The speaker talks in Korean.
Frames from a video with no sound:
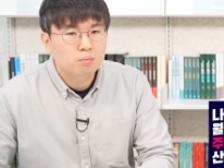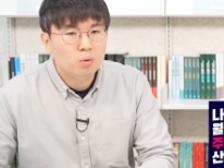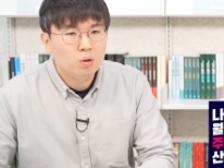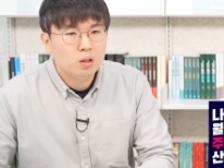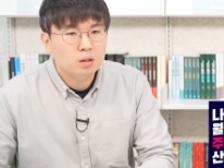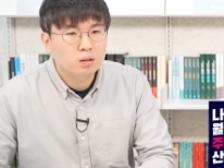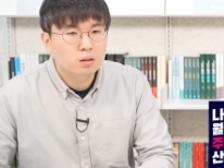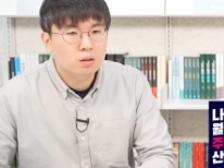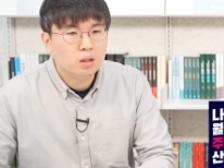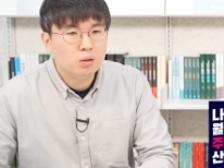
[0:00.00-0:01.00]
뭔가 그
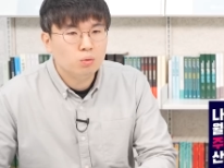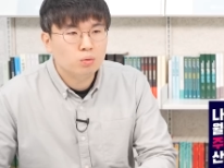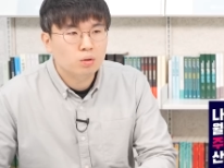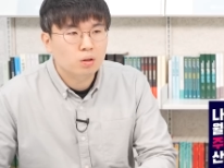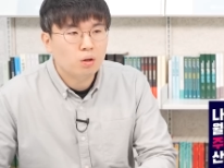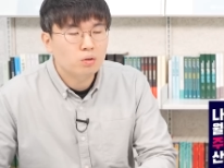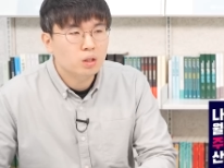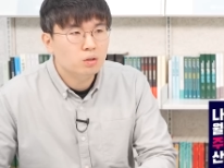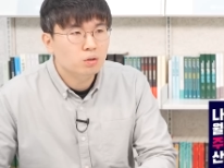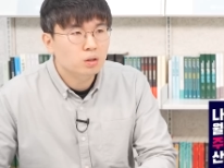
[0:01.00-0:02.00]
회사가 또
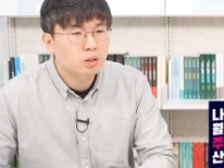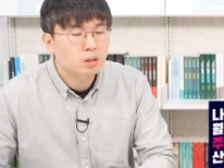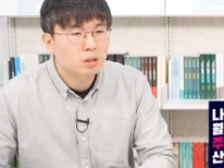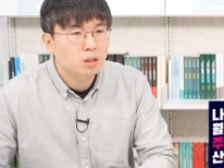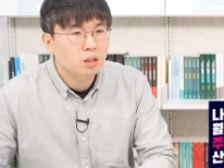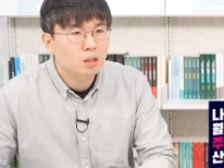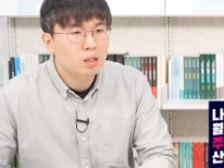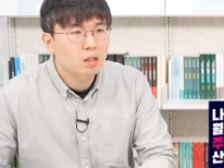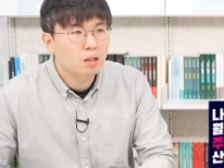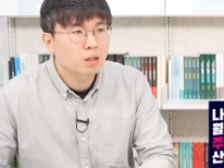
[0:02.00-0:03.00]
경쟁력을
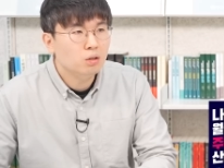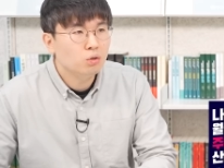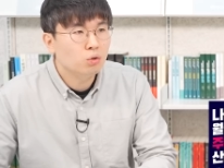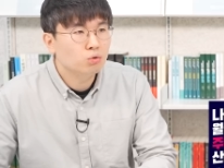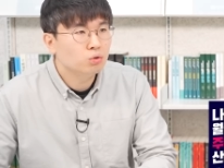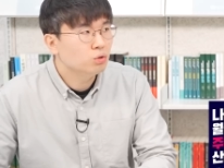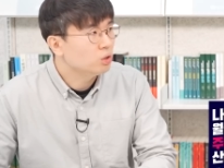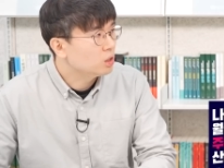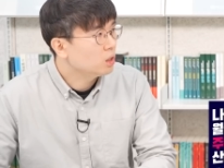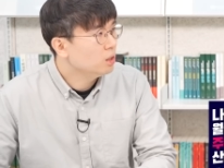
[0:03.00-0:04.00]
잃게 되는 경우들도
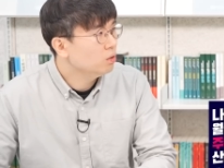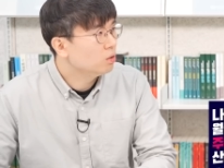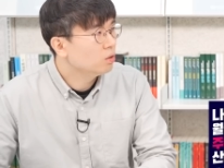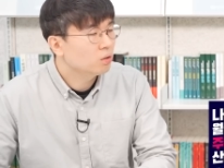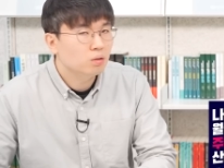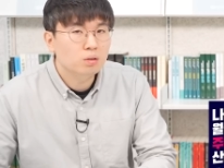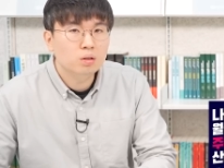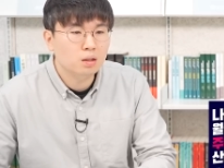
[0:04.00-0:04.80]
있잖아요. 맞아요, 맞아요.